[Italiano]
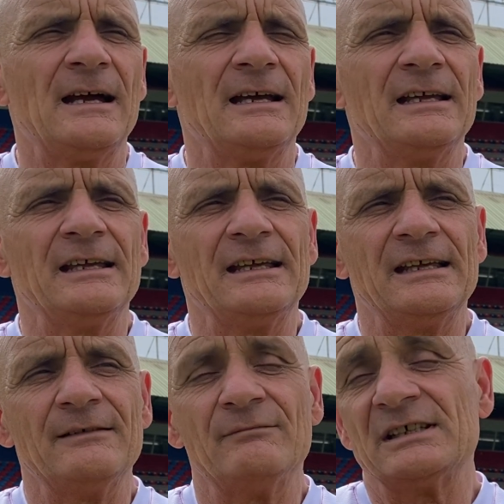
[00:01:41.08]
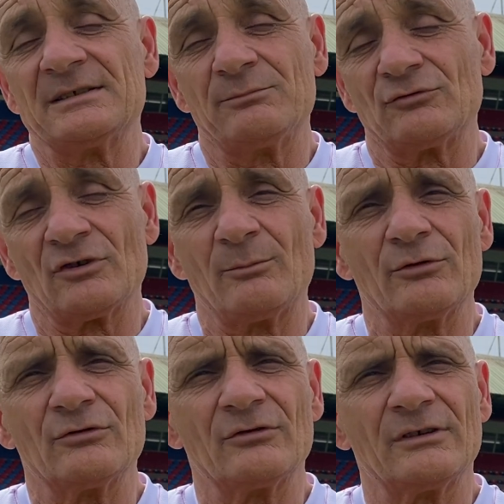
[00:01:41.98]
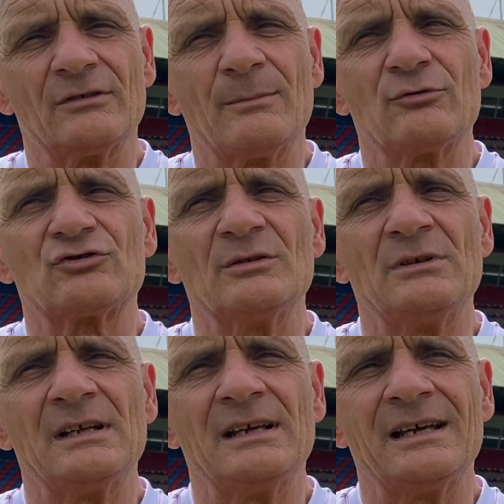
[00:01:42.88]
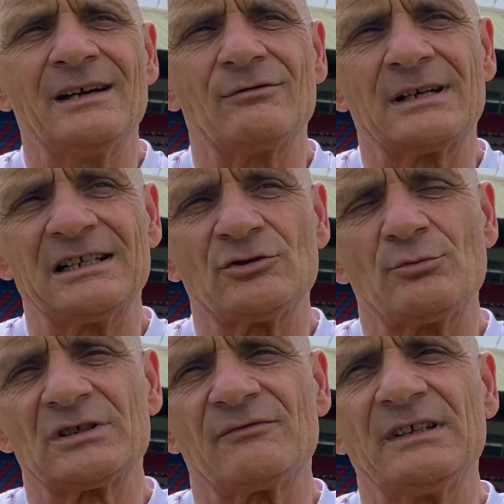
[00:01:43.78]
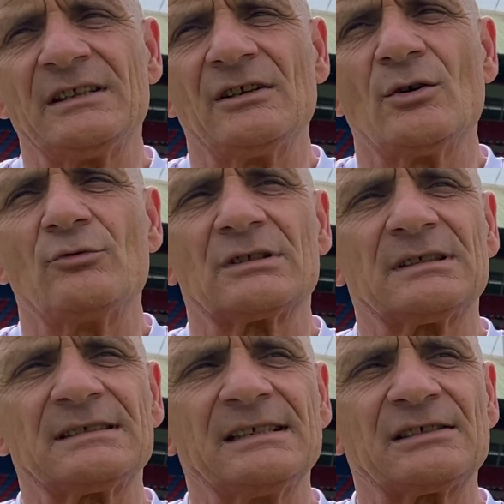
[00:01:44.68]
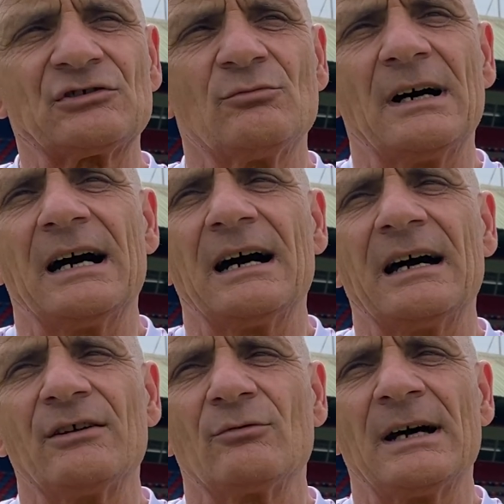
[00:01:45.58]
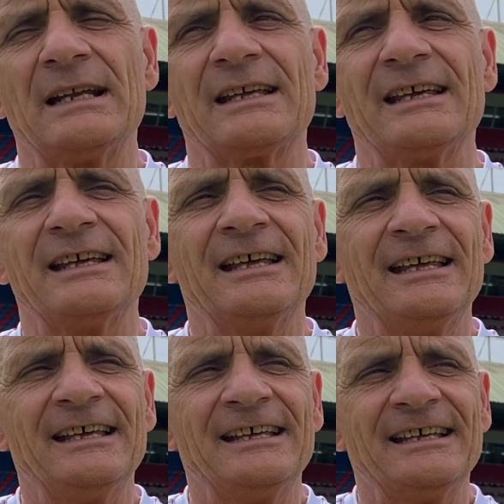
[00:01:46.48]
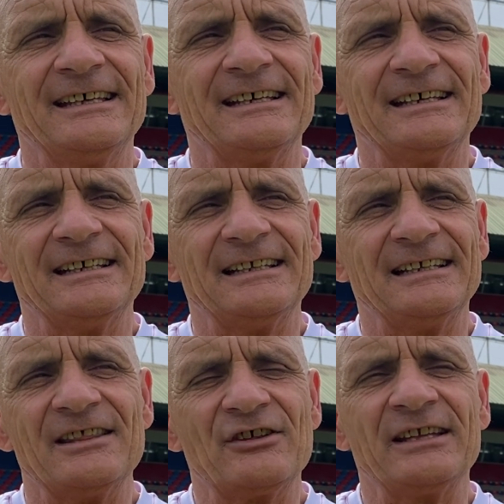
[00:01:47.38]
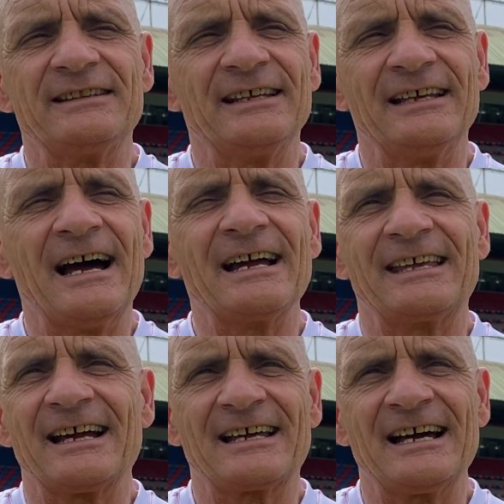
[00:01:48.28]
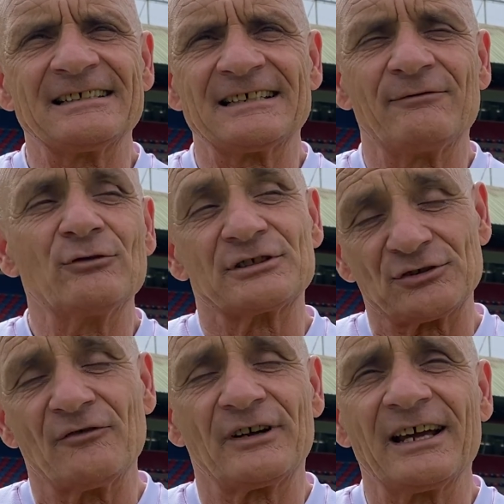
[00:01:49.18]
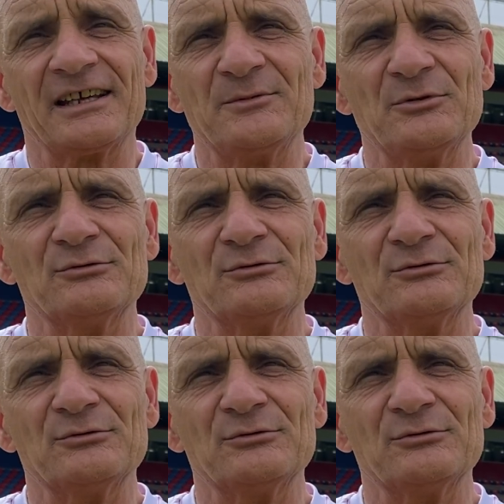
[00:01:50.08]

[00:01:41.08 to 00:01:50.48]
E invece purtroppo non, non è possibile, è un calcio più asfittico, più a se stesso, ma è normale che eh, la gente anche a casa forse soffre anche di più.